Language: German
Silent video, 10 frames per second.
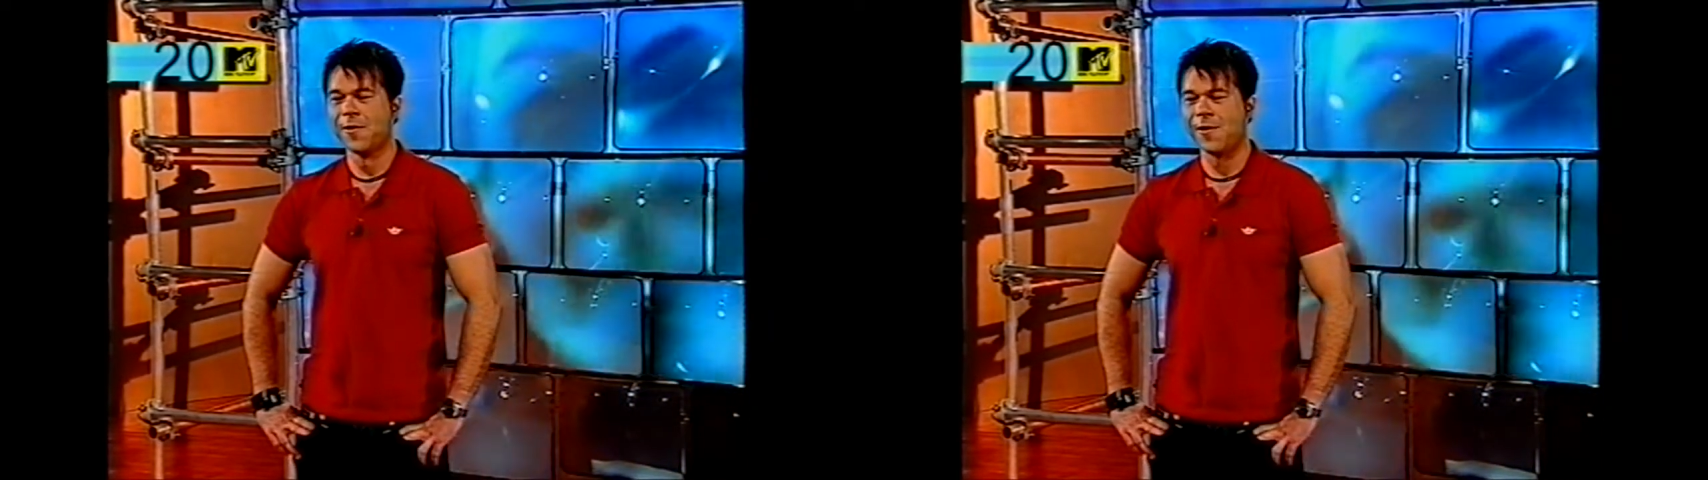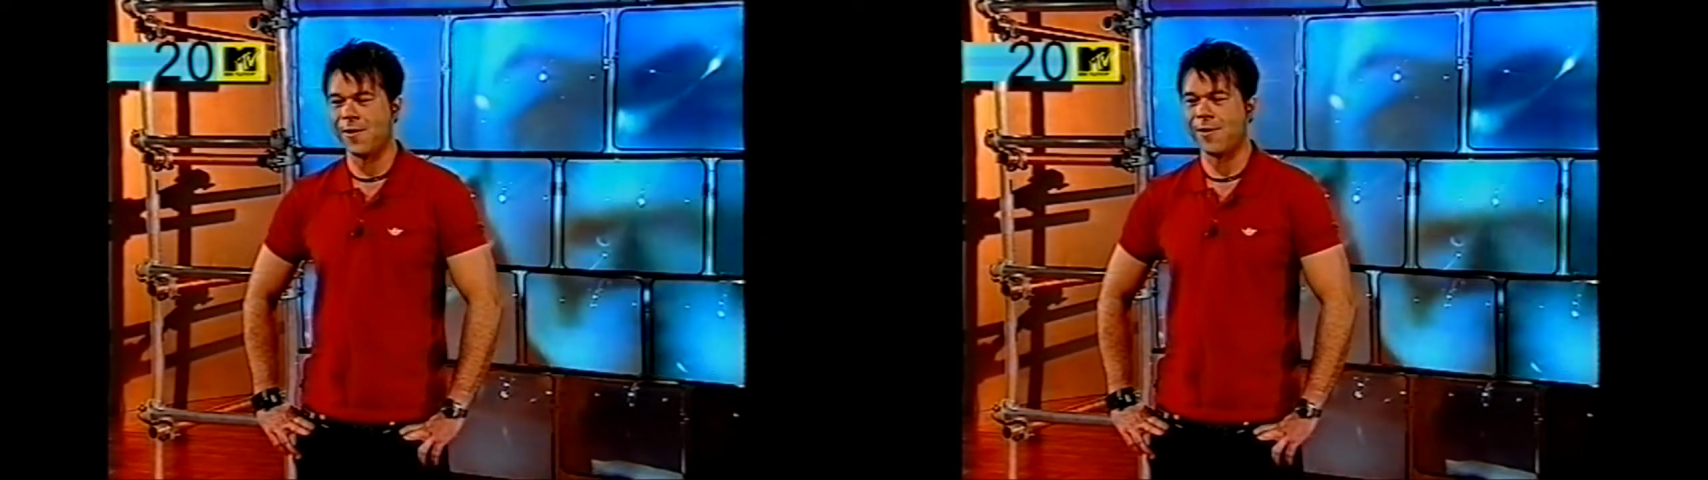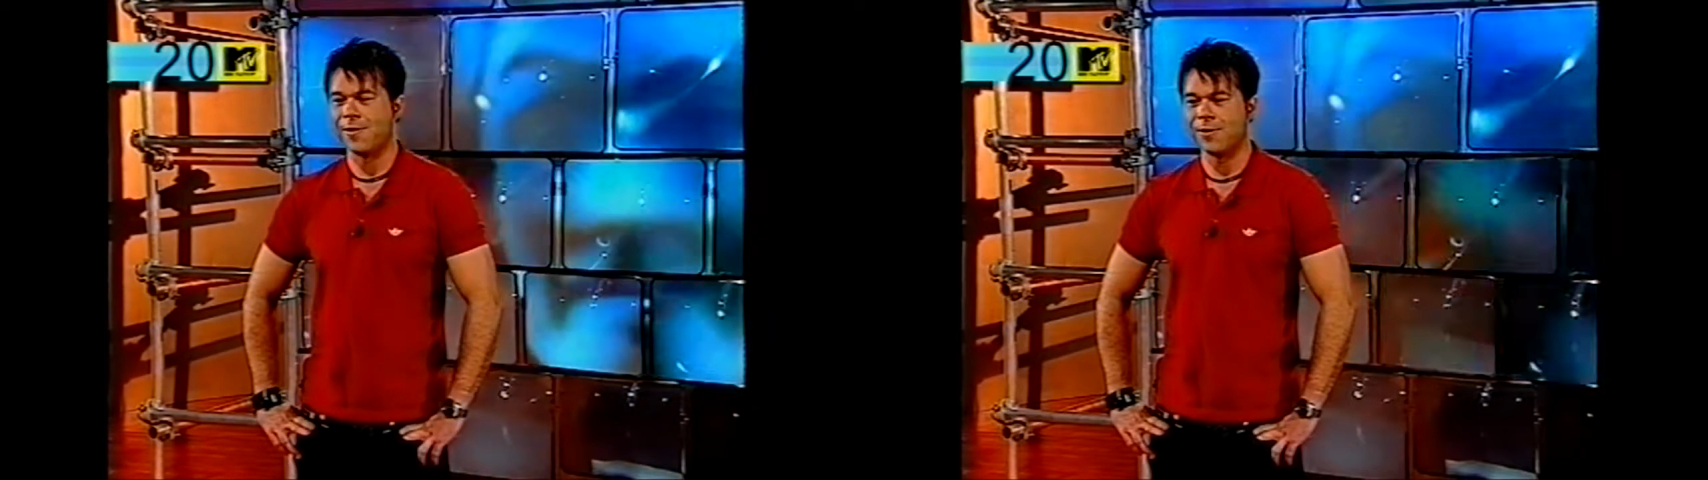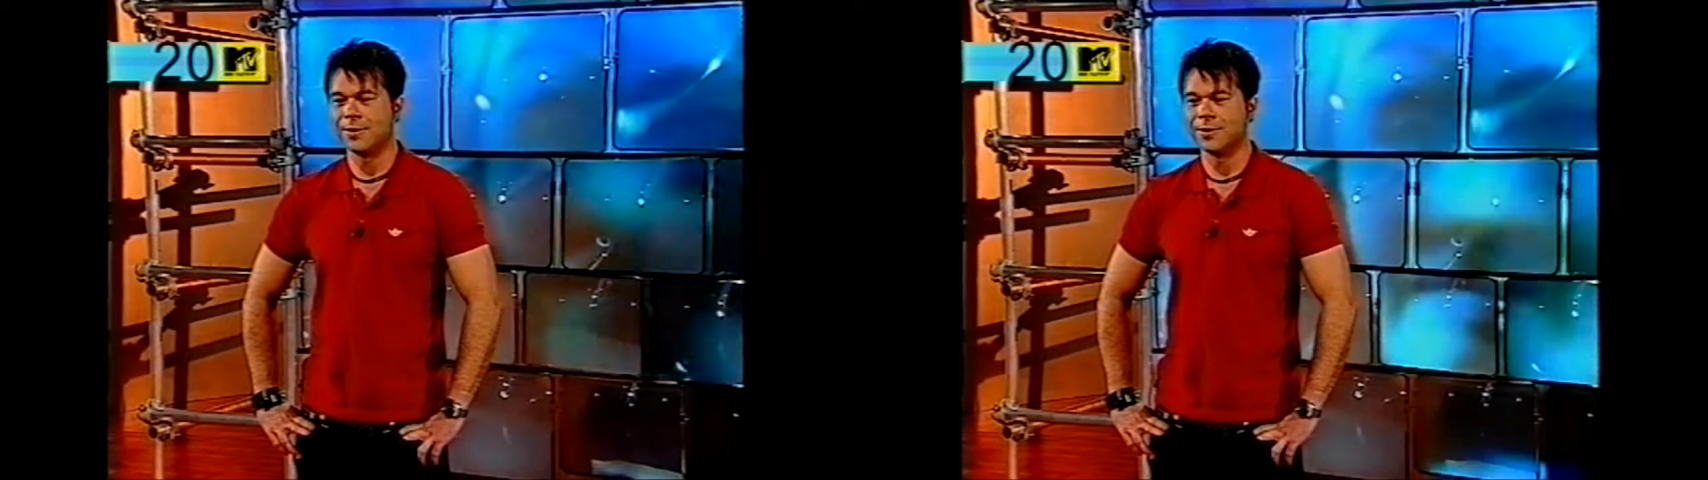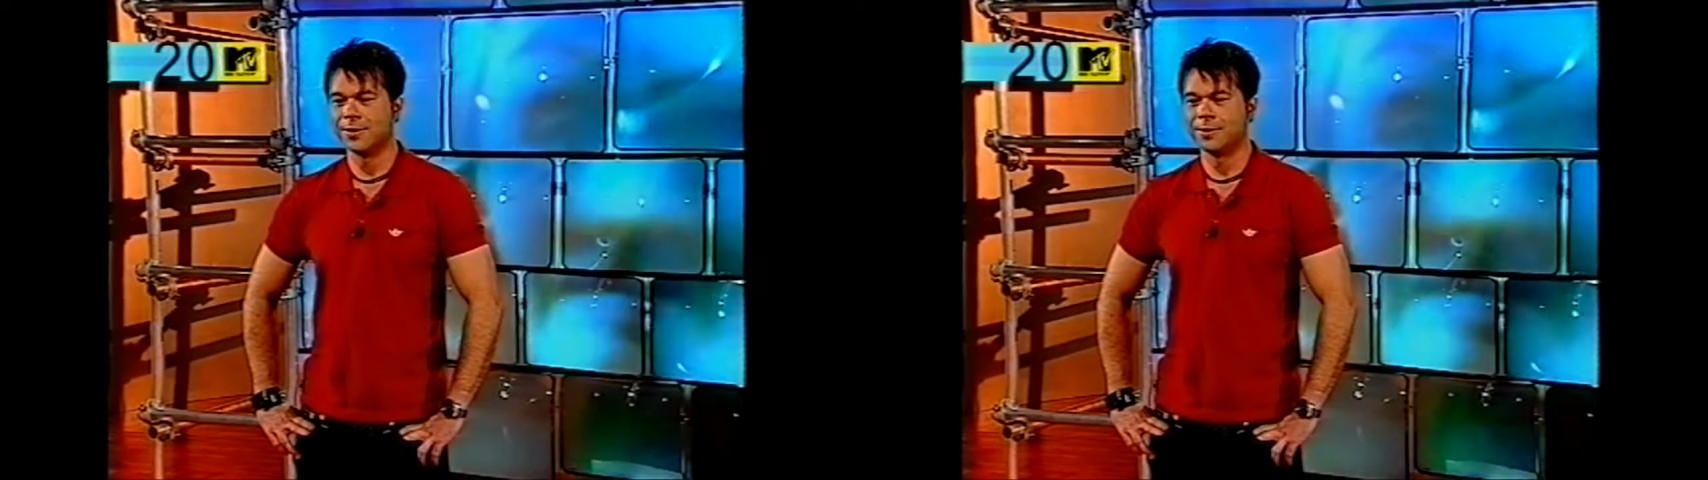Hm.
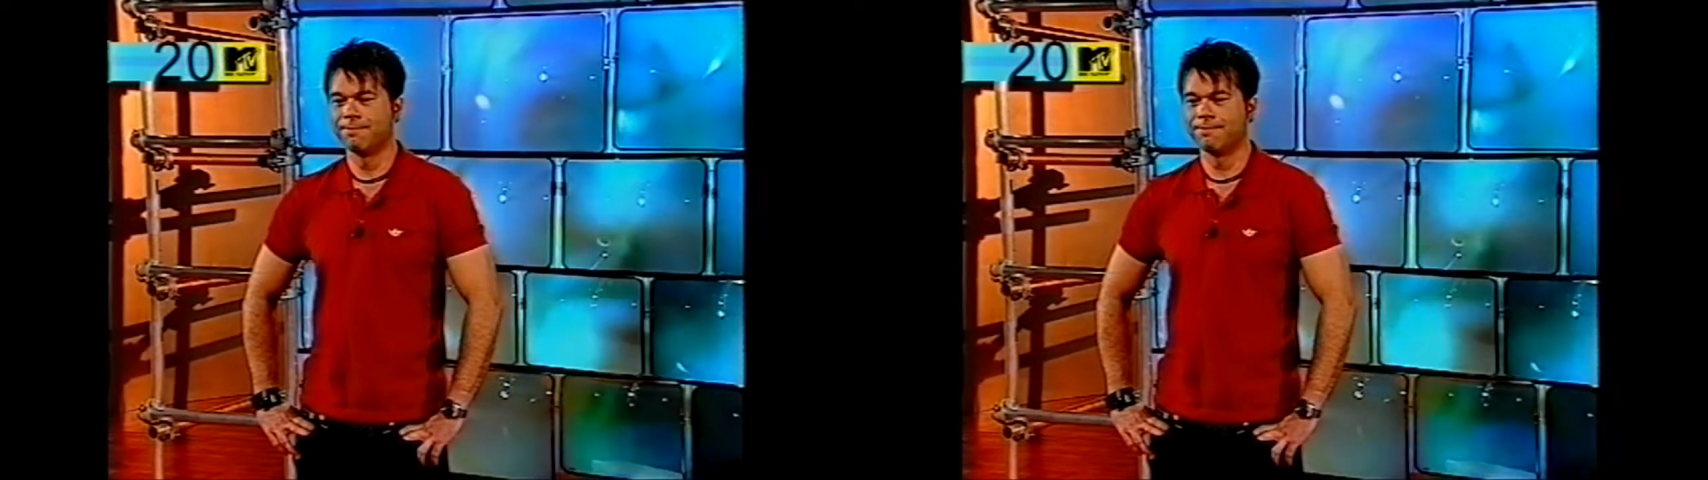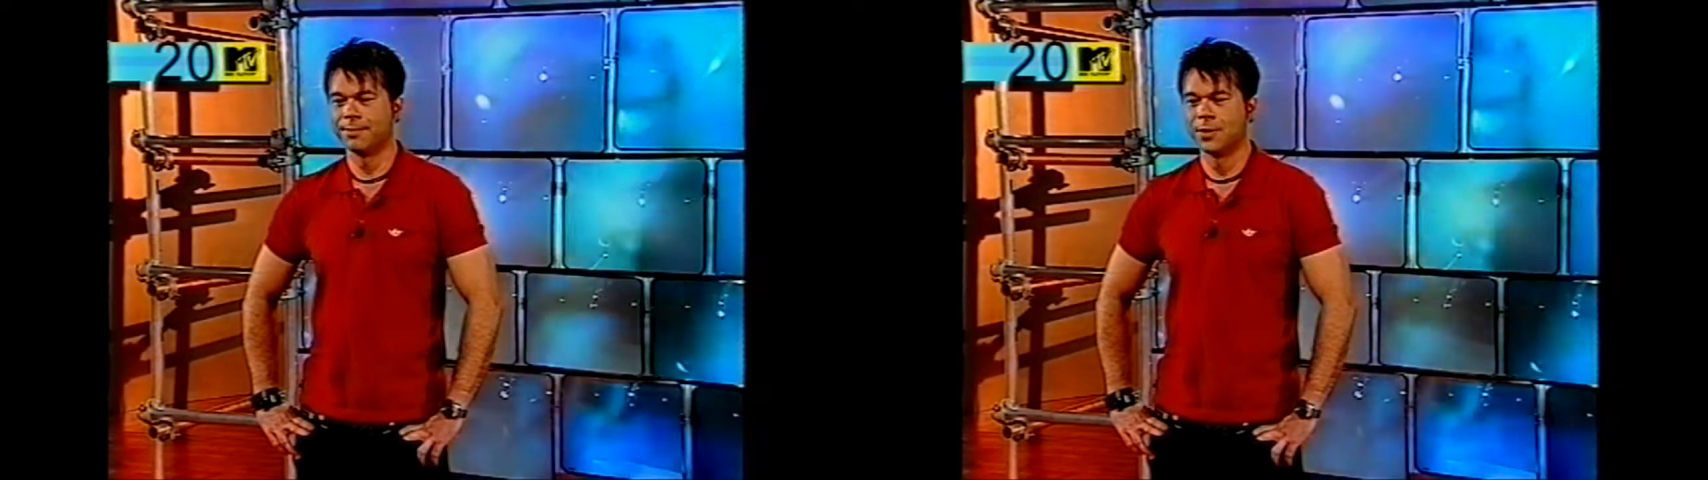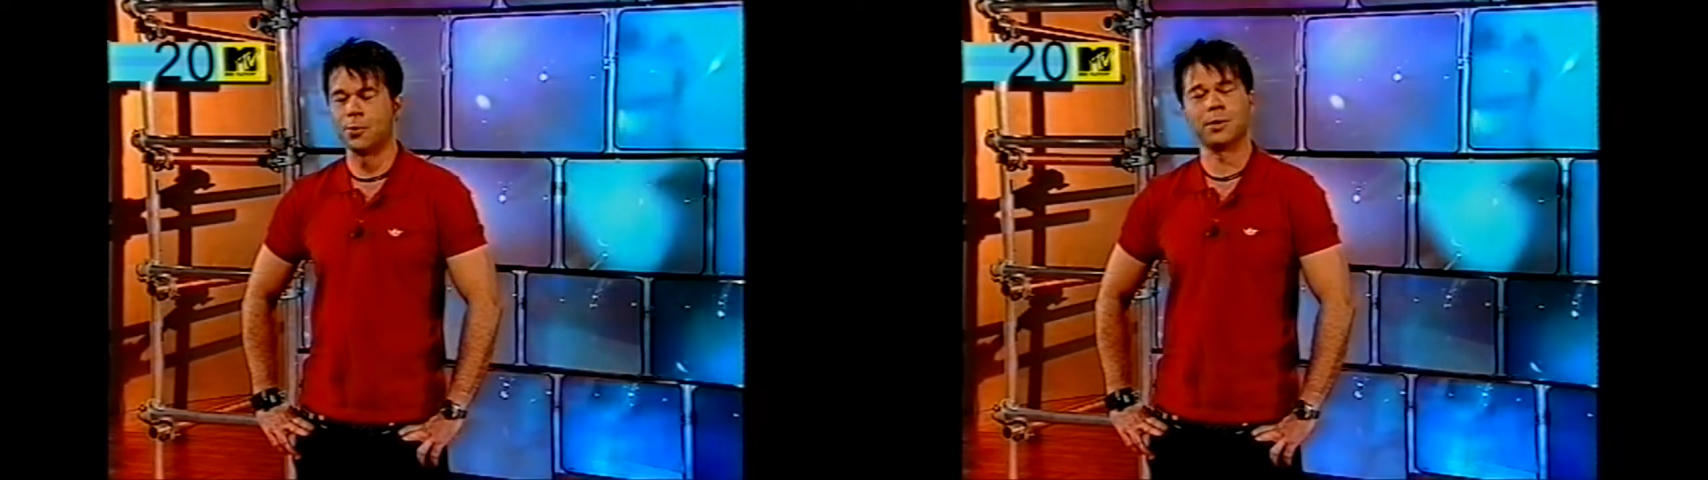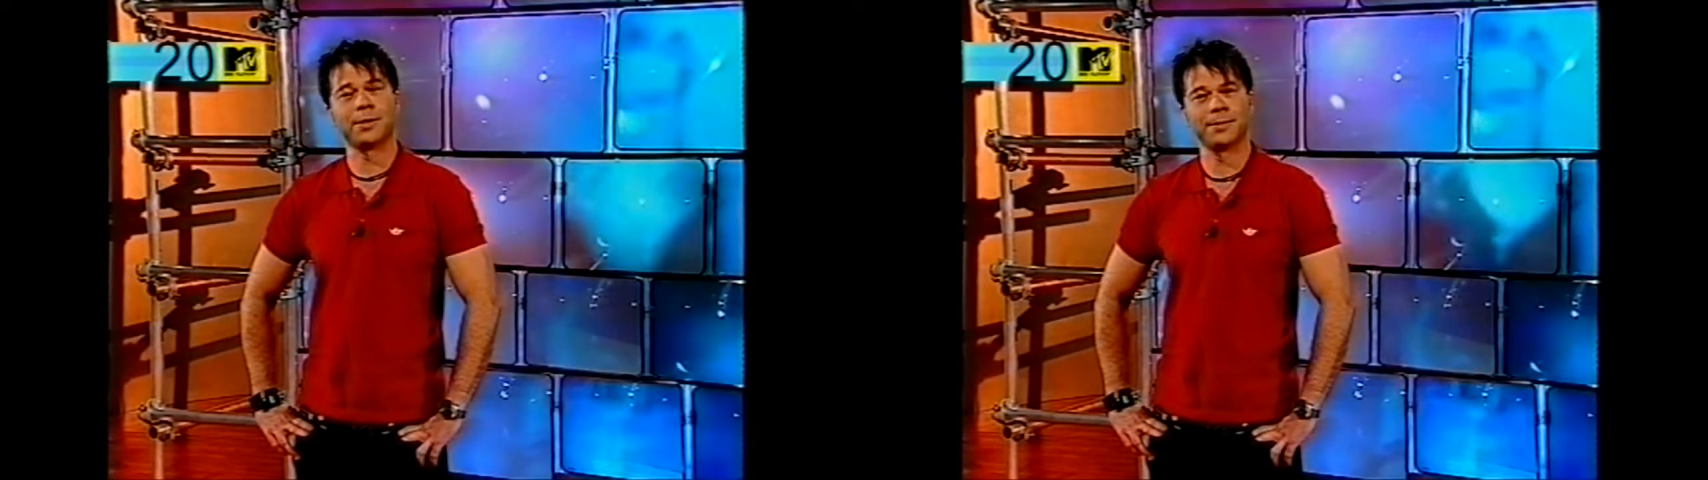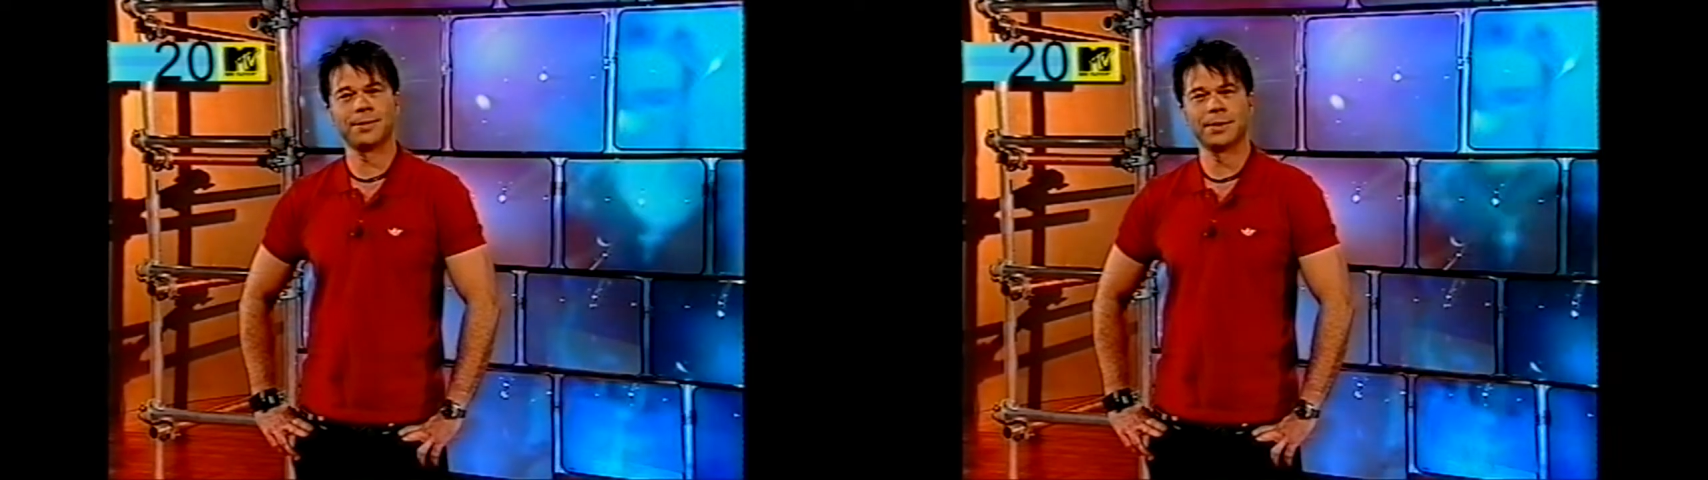Gut,